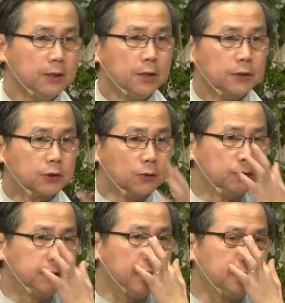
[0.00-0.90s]
首
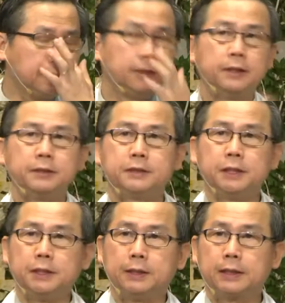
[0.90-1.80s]
先，
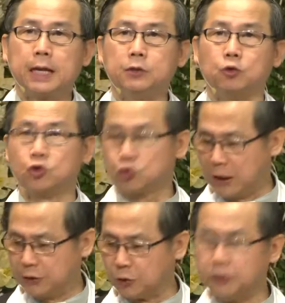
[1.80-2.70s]
祭它有
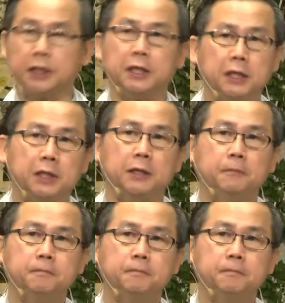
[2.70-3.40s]
双重的意义。